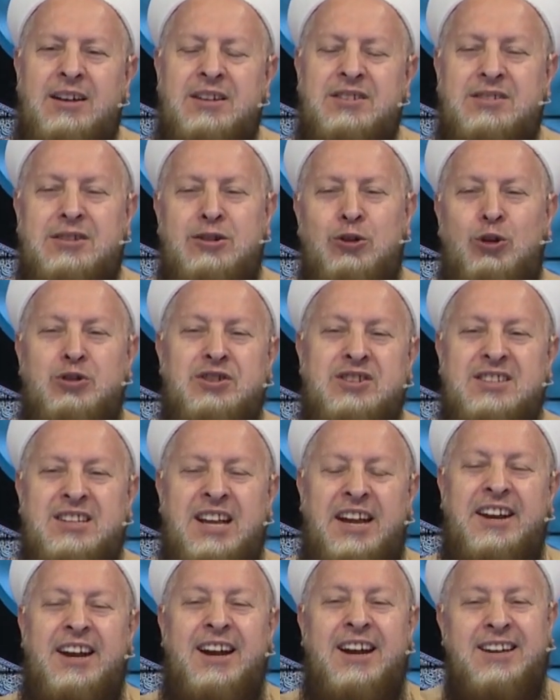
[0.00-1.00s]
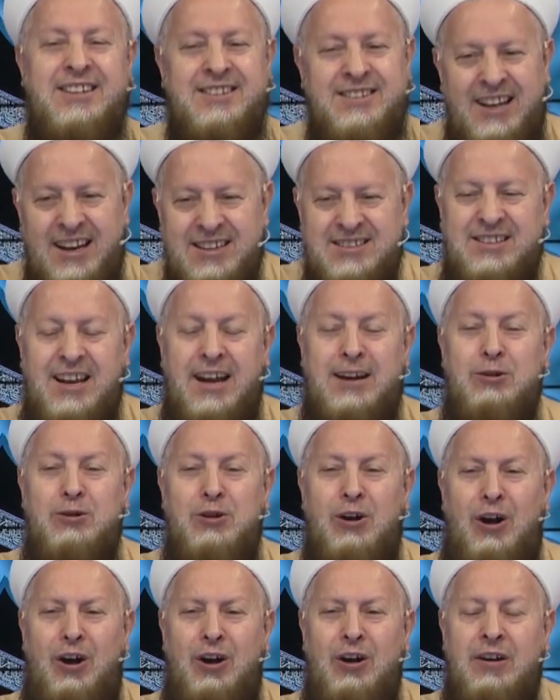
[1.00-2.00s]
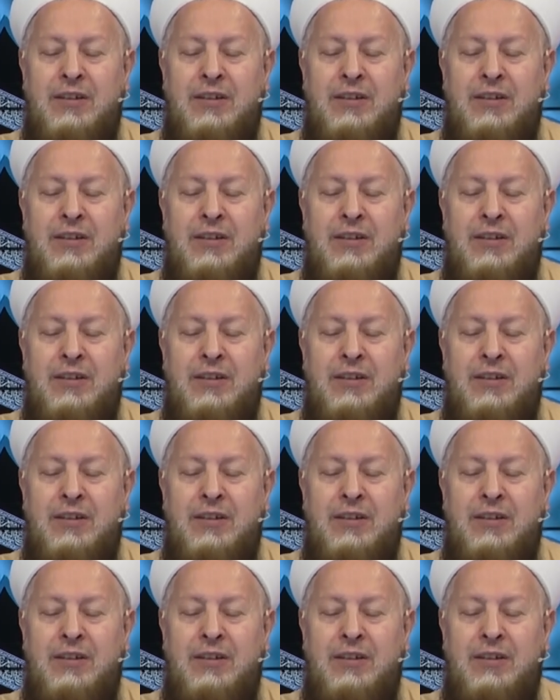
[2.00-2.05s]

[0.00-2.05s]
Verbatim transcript: Siyonistleri destekliyor